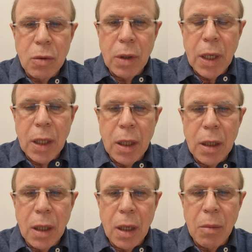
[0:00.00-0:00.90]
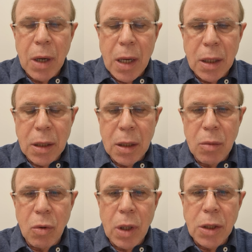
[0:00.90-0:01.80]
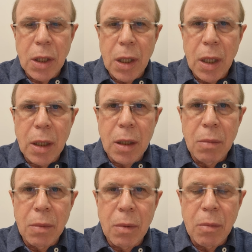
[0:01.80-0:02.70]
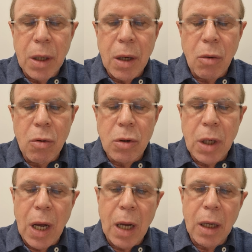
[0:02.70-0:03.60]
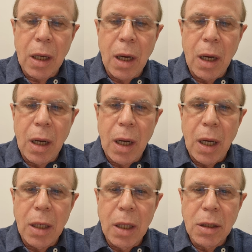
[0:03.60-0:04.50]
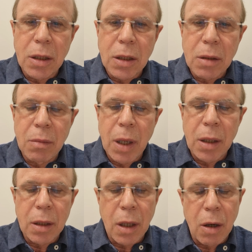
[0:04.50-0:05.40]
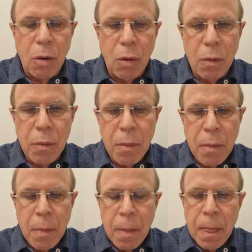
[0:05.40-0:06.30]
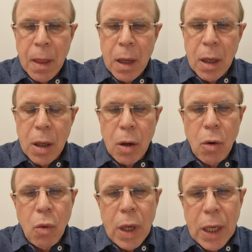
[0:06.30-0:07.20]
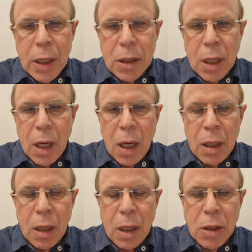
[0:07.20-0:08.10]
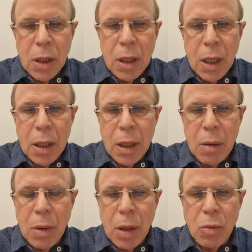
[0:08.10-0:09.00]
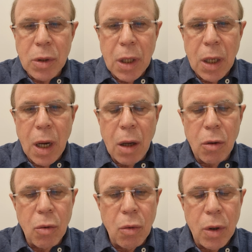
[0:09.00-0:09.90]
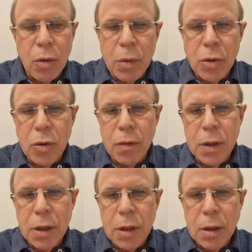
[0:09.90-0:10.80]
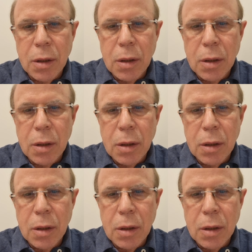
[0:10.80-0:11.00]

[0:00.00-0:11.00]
ولكن المرأة راه تكذب وراجل راه يكذب ما راه يقولوش الحقيقة علاش باغي يطلقو هو يعني تقهر الراجل لأن المرأة مصرة قالت له والو ما نشوفكش